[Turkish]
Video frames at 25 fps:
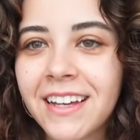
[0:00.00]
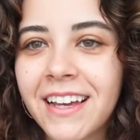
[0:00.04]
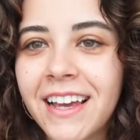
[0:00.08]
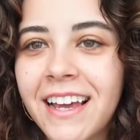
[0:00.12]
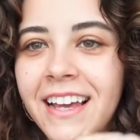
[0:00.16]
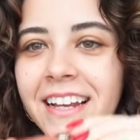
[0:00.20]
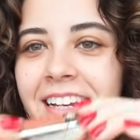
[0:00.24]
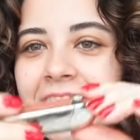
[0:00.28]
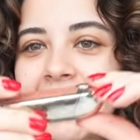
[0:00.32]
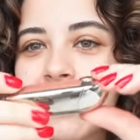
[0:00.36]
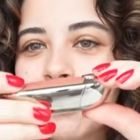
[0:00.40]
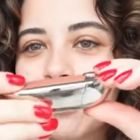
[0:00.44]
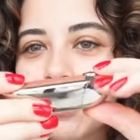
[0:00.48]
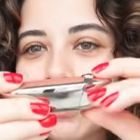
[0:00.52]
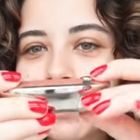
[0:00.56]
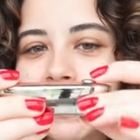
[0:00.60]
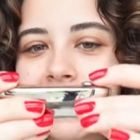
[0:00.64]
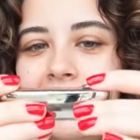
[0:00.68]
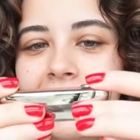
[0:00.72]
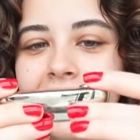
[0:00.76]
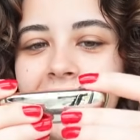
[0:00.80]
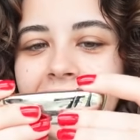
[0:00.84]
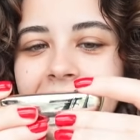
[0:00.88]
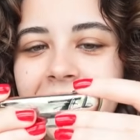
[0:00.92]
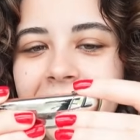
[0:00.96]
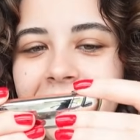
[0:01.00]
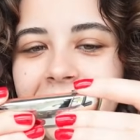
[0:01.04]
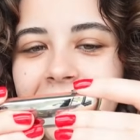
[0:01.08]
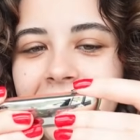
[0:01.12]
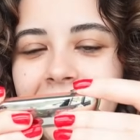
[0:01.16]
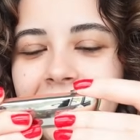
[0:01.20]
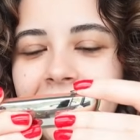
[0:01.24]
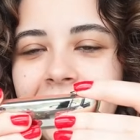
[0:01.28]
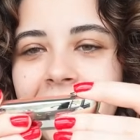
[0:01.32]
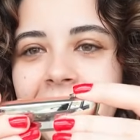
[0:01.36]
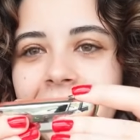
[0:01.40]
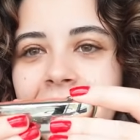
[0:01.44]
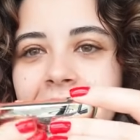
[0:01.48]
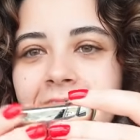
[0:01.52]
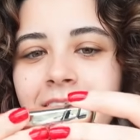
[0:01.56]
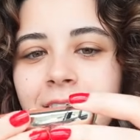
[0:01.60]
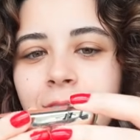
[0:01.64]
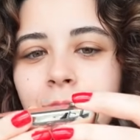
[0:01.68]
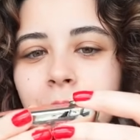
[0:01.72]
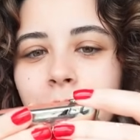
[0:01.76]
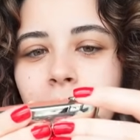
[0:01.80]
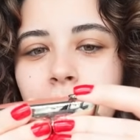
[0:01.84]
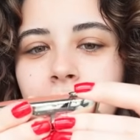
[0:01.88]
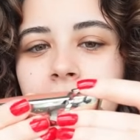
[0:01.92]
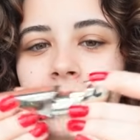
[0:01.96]
en ikonik
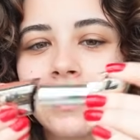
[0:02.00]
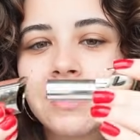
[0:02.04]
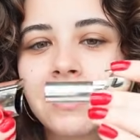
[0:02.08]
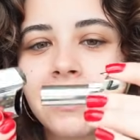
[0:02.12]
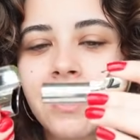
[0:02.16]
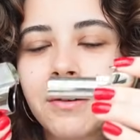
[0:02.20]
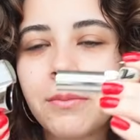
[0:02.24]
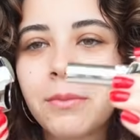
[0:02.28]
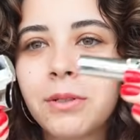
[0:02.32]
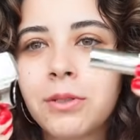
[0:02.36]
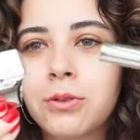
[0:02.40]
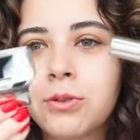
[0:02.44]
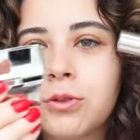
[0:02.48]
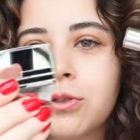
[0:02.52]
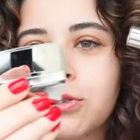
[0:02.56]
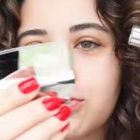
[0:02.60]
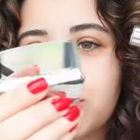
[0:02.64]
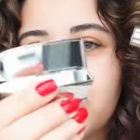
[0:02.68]
rujlarından bir ruj